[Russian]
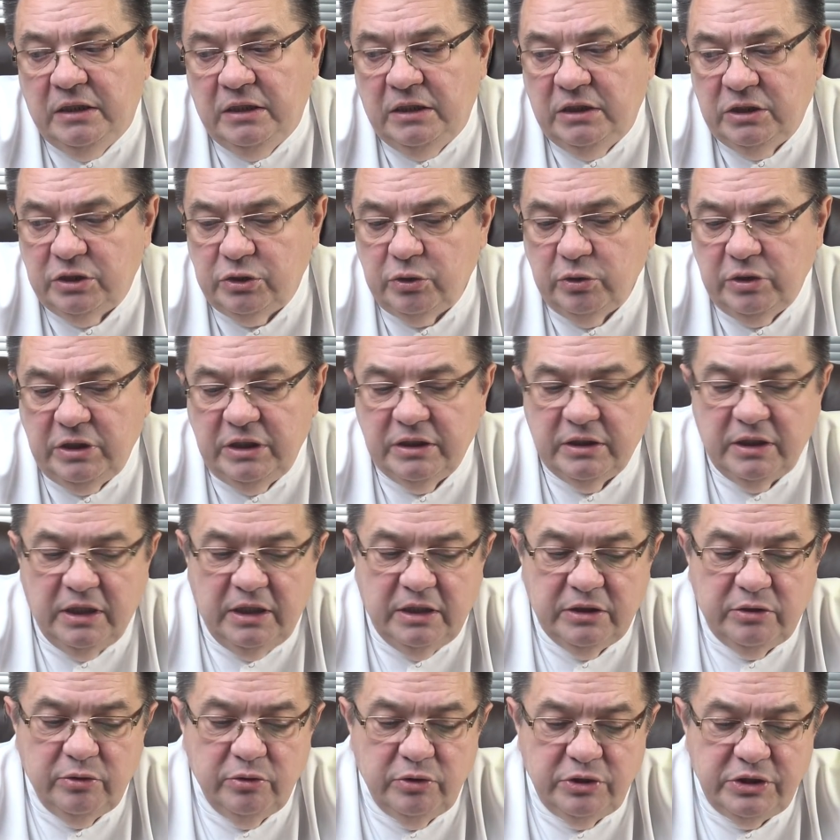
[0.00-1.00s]
Соки
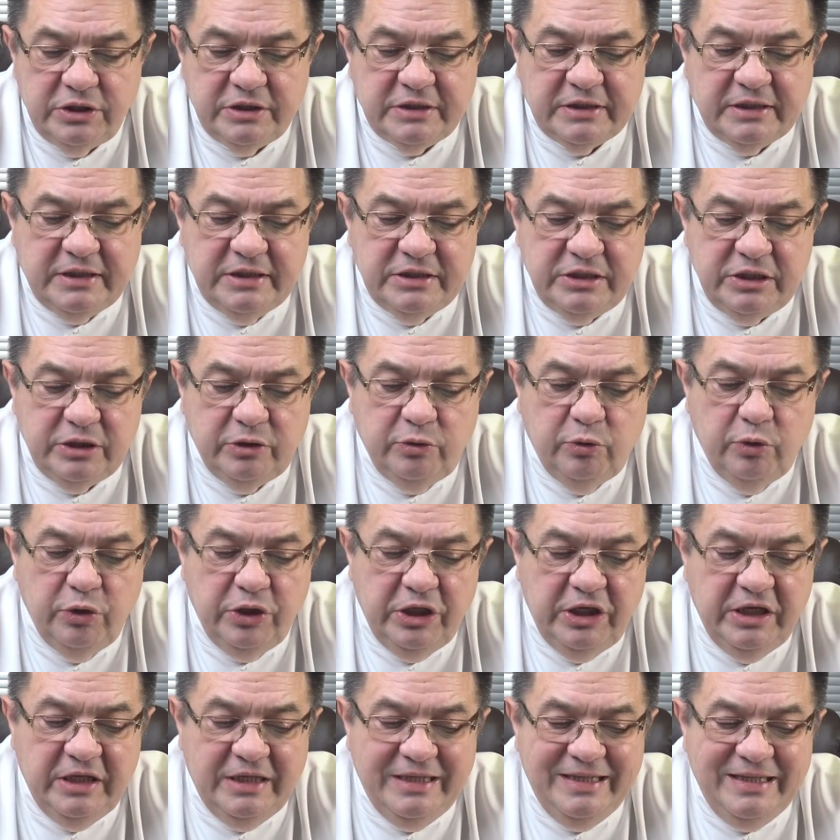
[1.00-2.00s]
относятся к
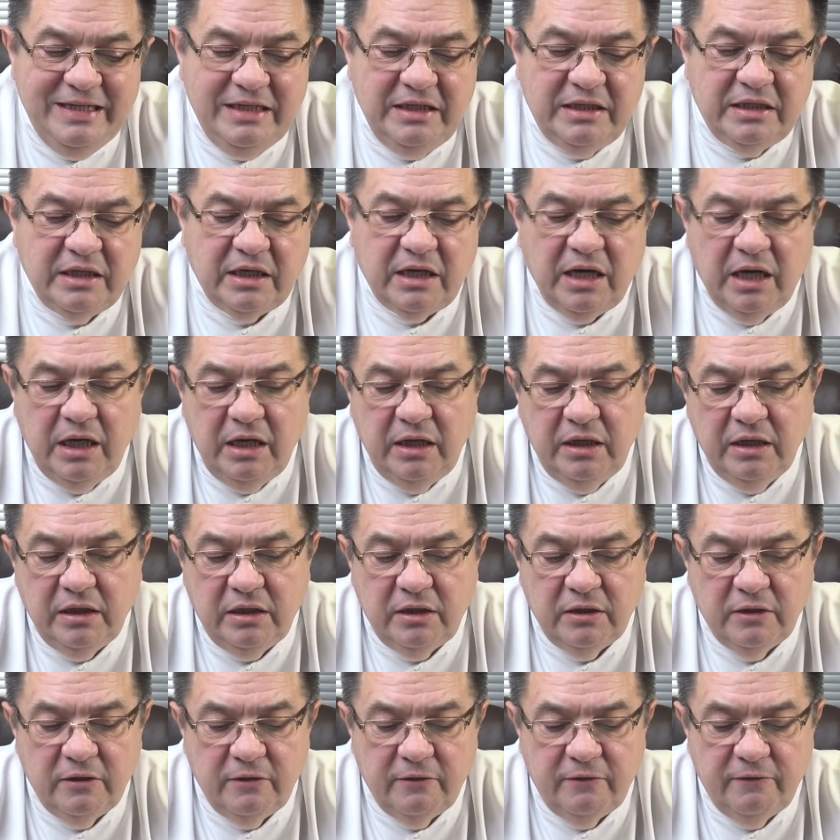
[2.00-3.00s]
категории
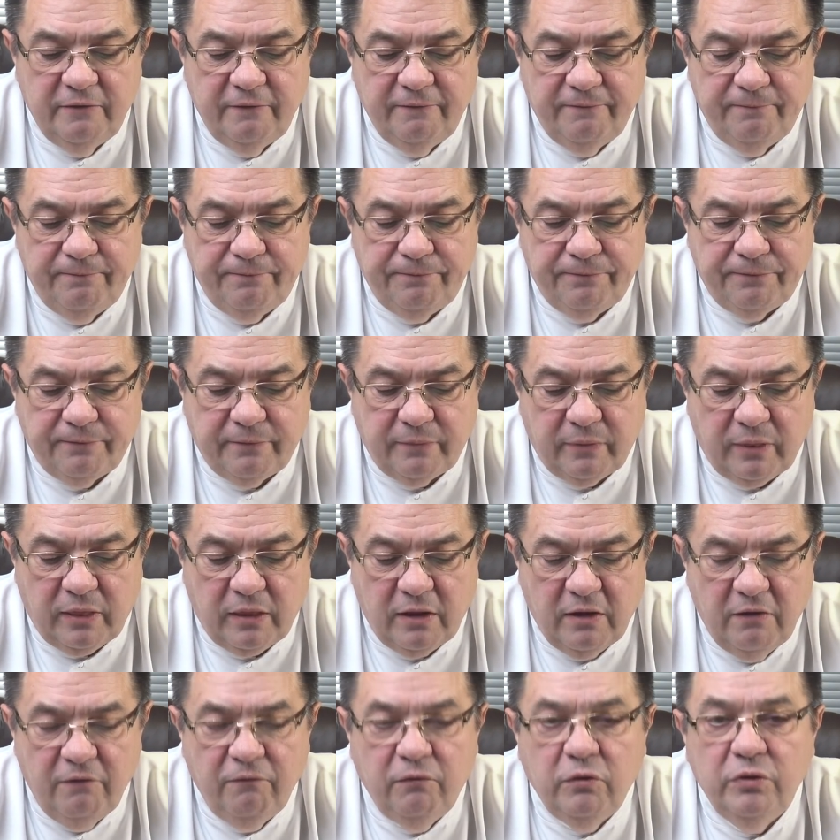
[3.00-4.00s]
нейтральных
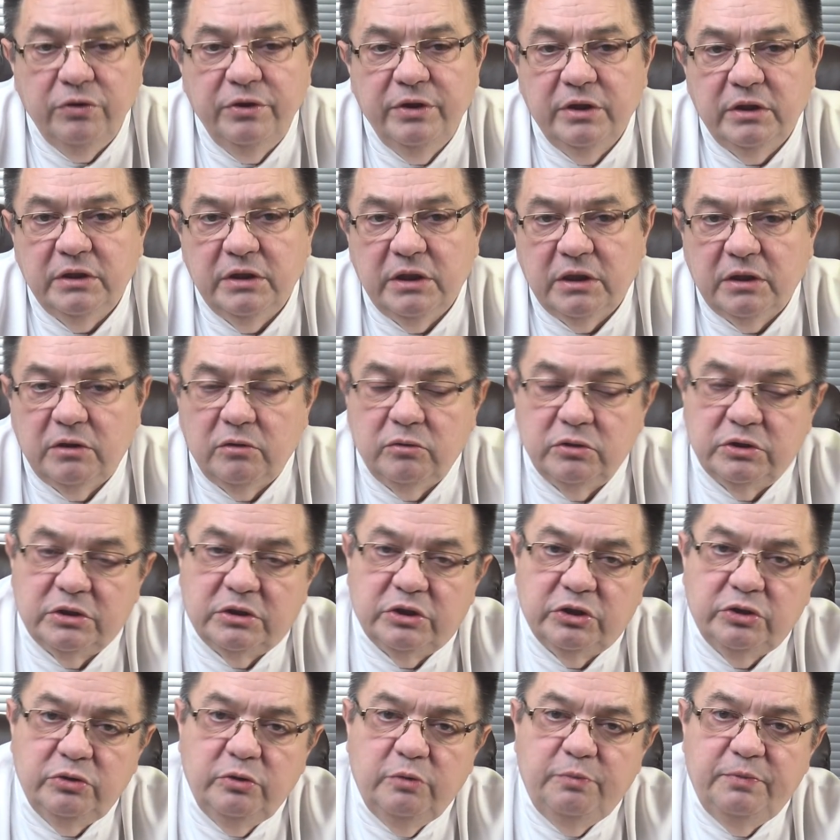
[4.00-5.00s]
водных
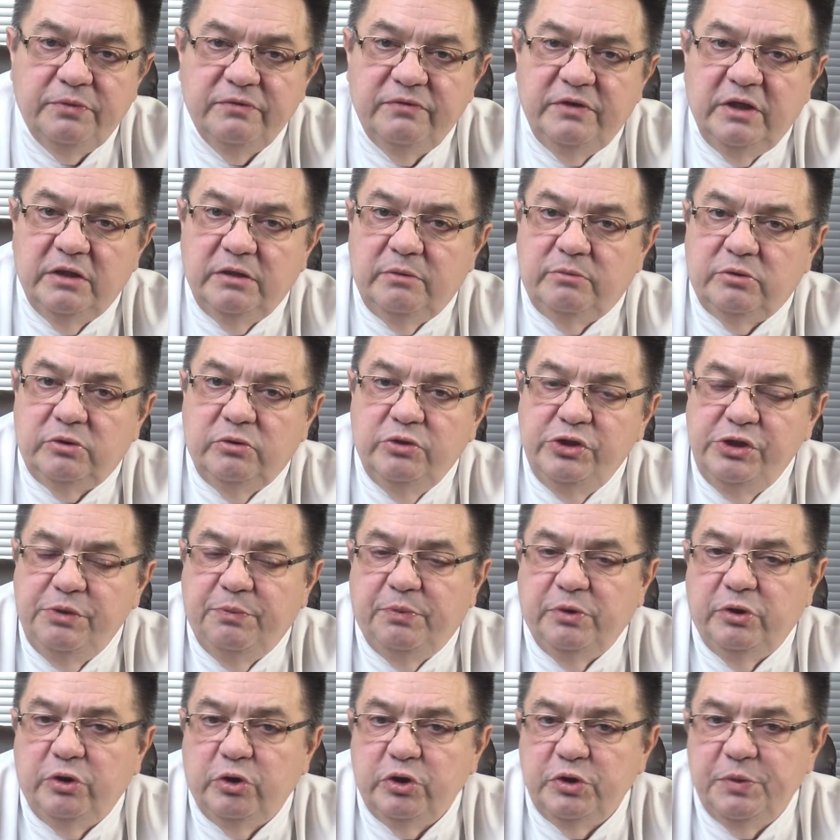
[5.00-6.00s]
нагрузок. Что в данном случае
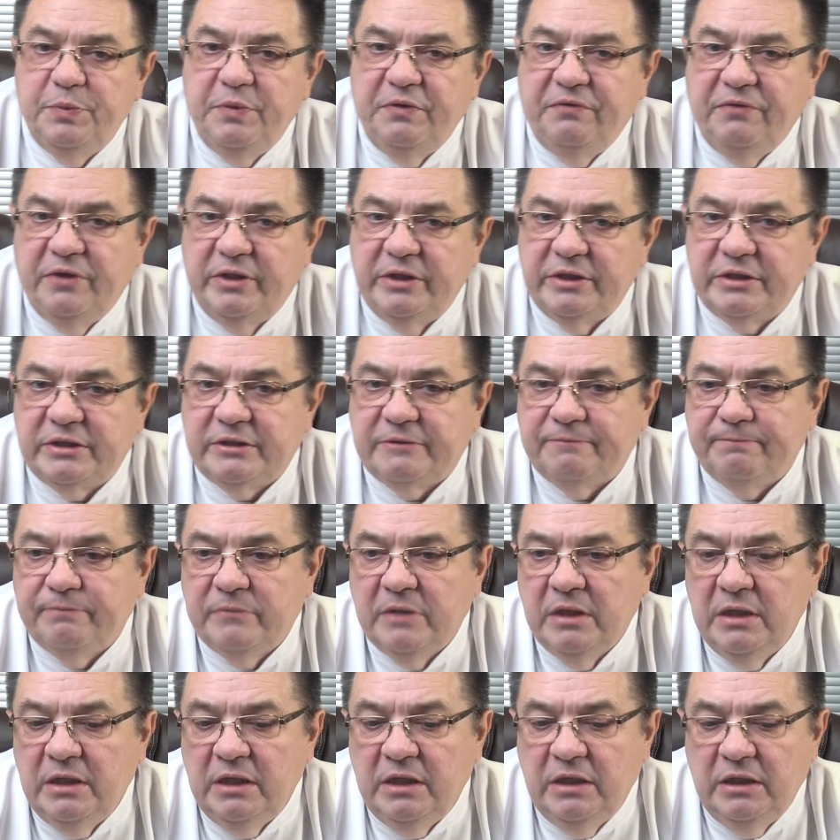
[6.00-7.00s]
подразумевается?
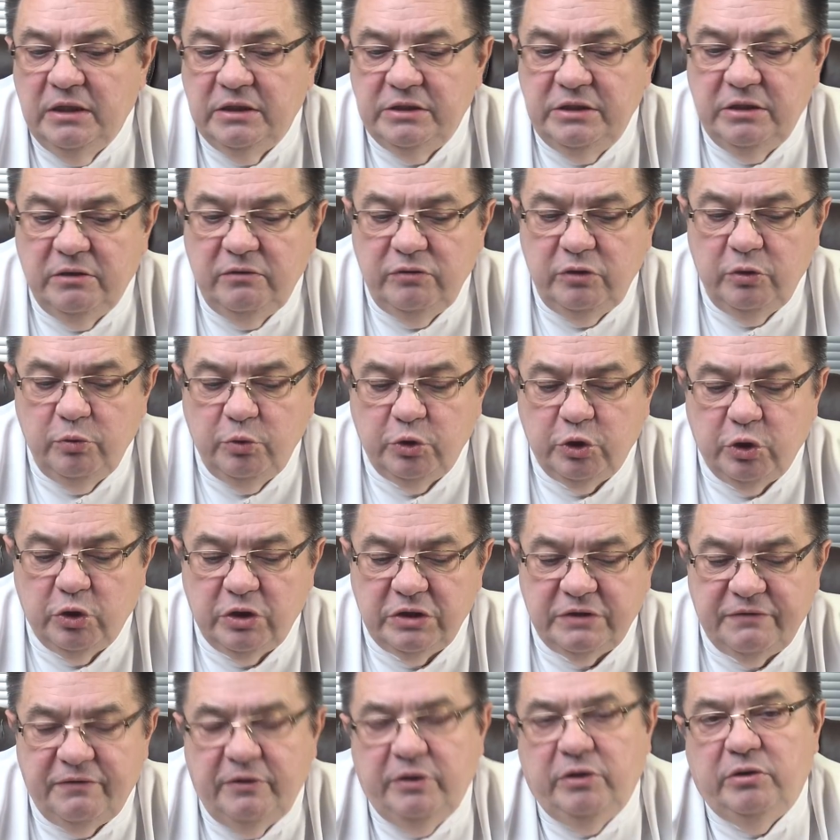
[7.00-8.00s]
Дело в том, что
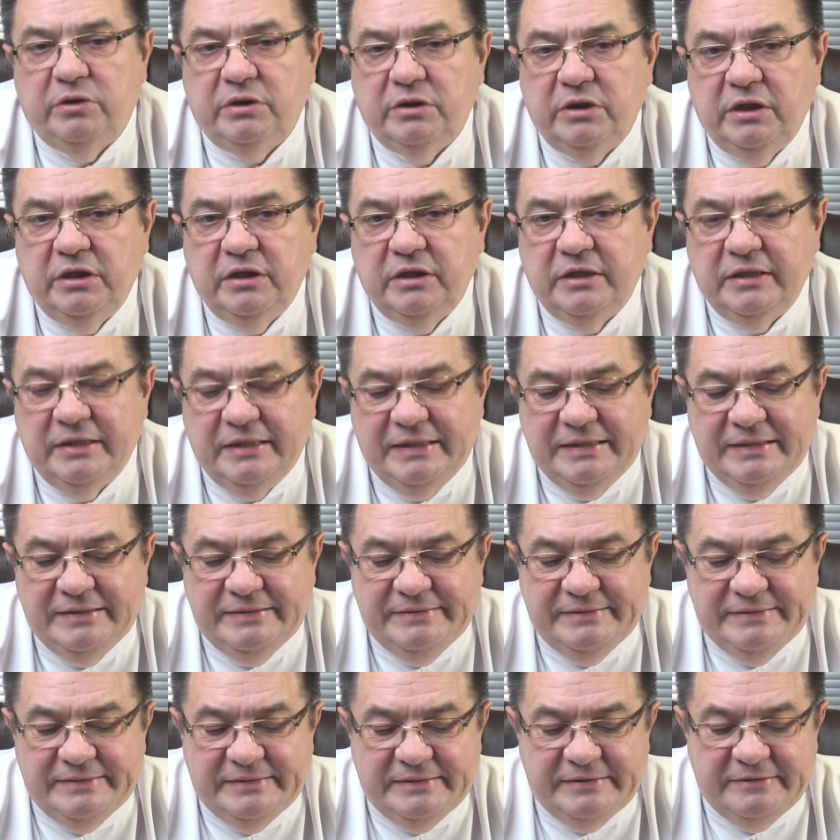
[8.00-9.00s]

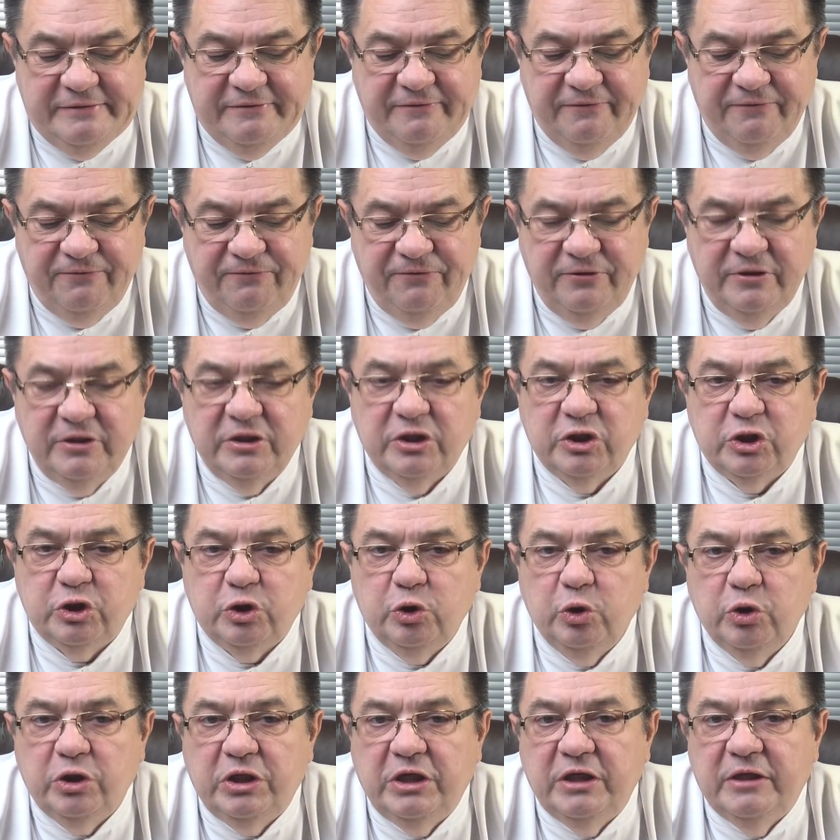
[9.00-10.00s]
растворенные в
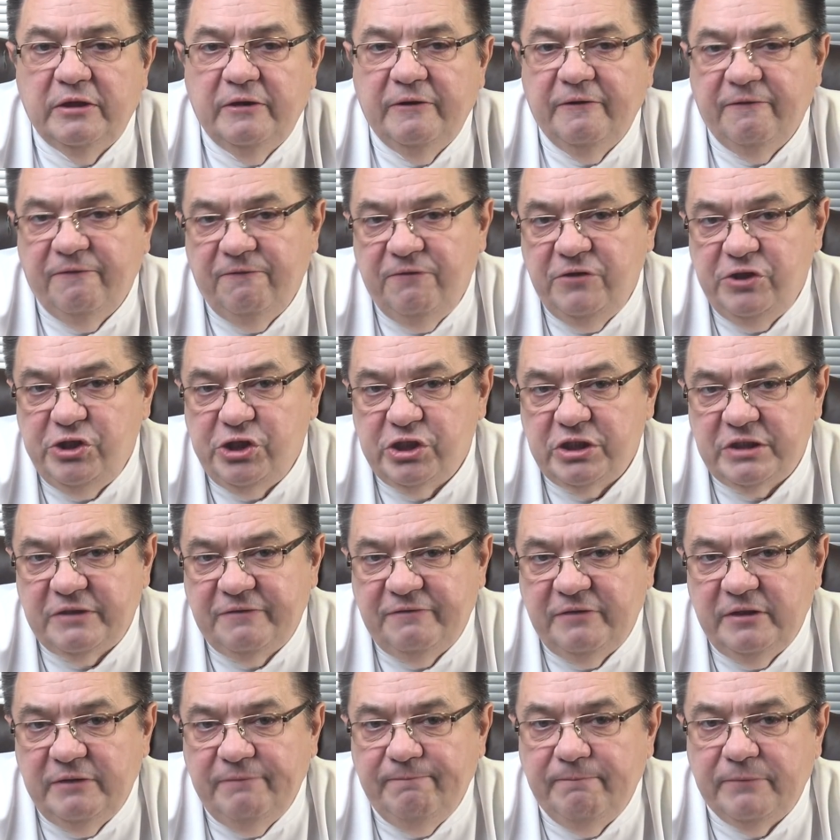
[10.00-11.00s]
соке
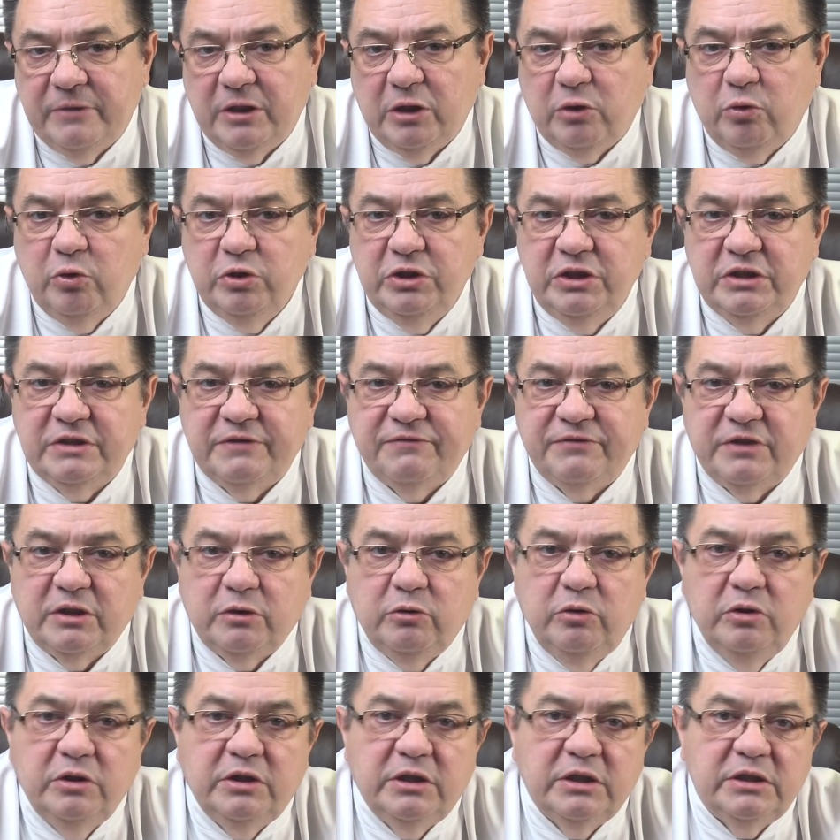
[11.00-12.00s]
вещества находятся в
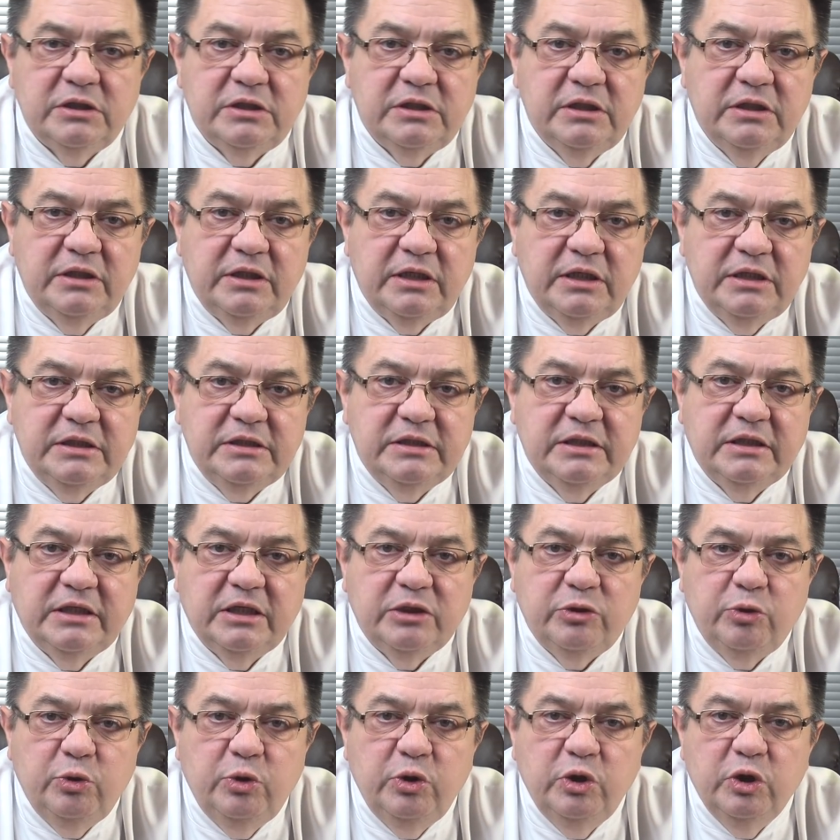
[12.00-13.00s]
такой концентрации,
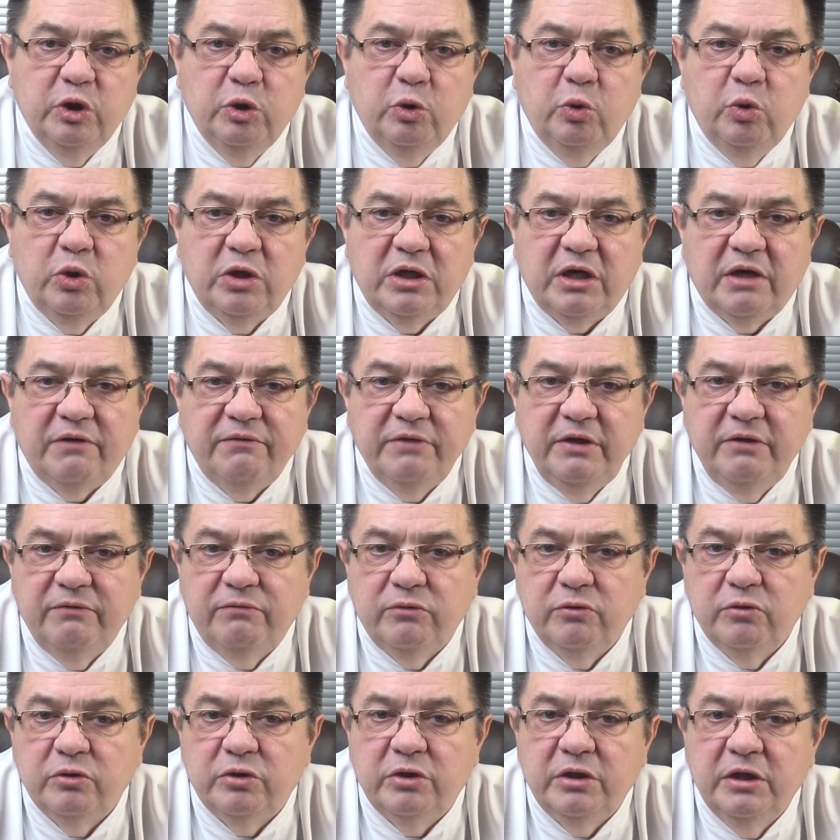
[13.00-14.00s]
которые
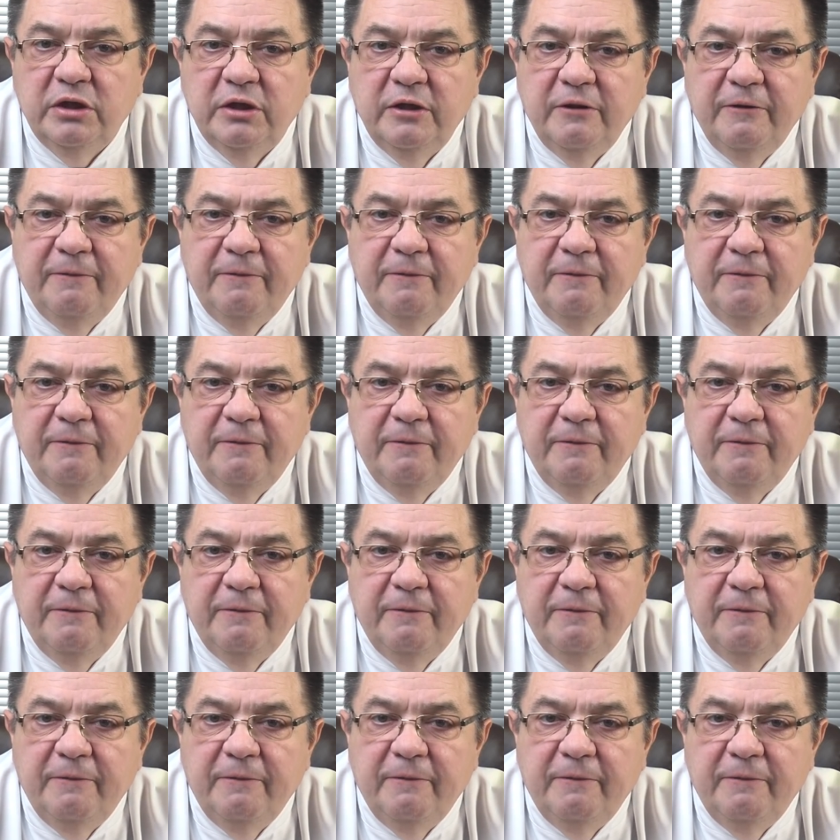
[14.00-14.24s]
уравнивают –